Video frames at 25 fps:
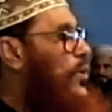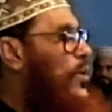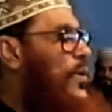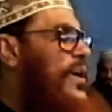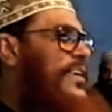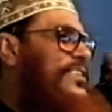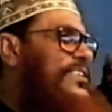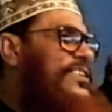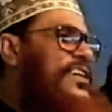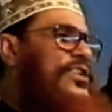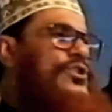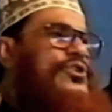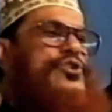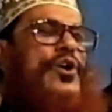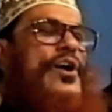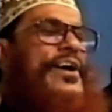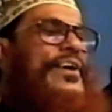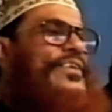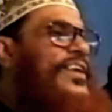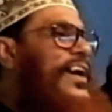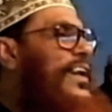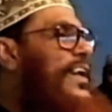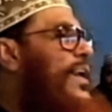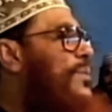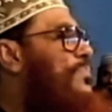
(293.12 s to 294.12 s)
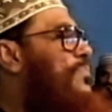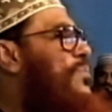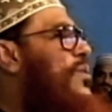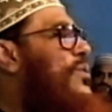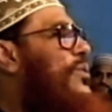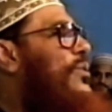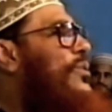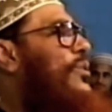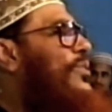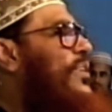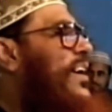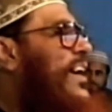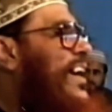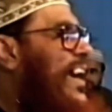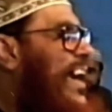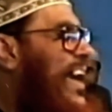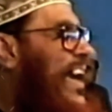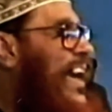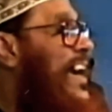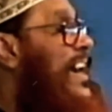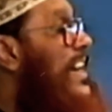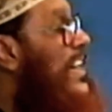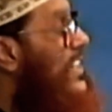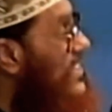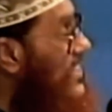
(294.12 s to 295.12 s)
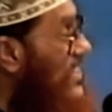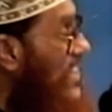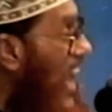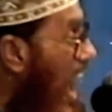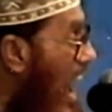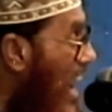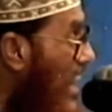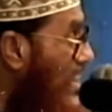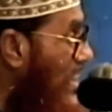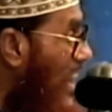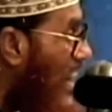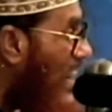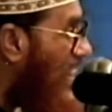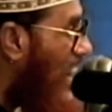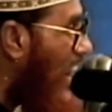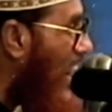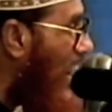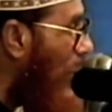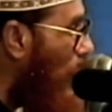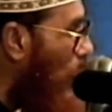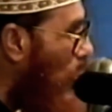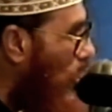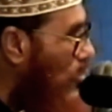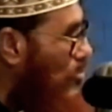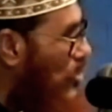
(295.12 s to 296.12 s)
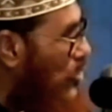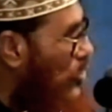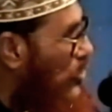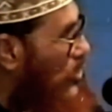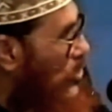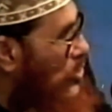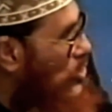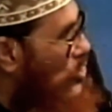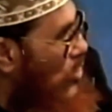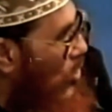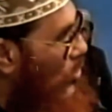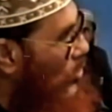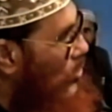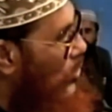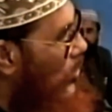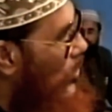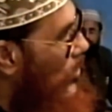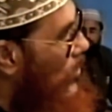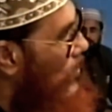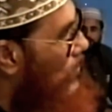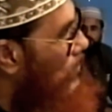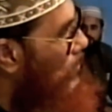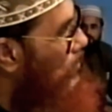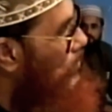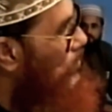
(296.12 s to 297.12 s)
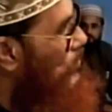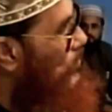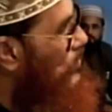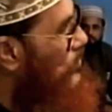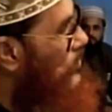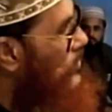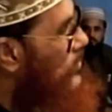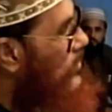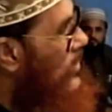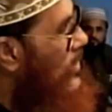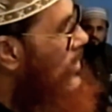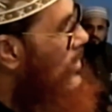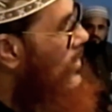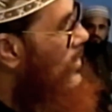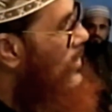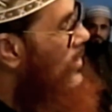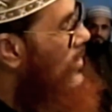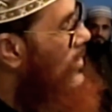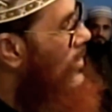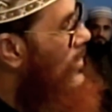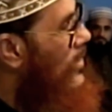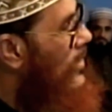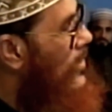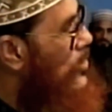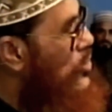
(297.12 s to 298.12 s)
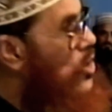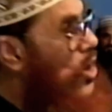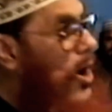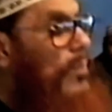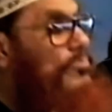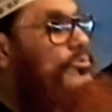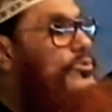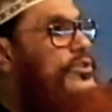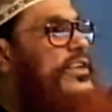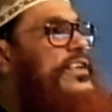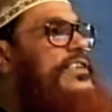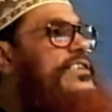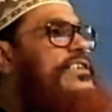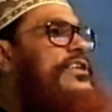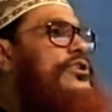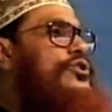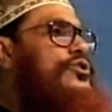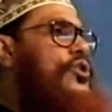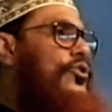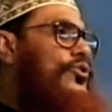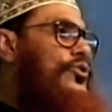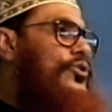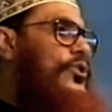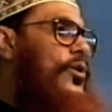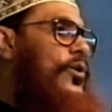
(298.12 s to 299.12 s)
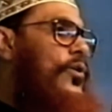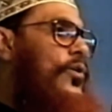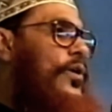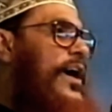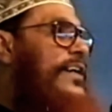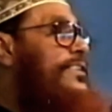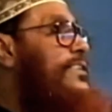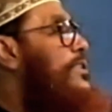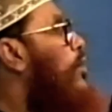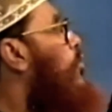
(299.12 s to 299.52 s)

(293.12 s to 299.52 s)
হয়েছে শয়তানের পক্ষ থেকে যা দেখে ওর মধ্যেই সন্দেহ সব জিনিসে সন্দেহ এই যে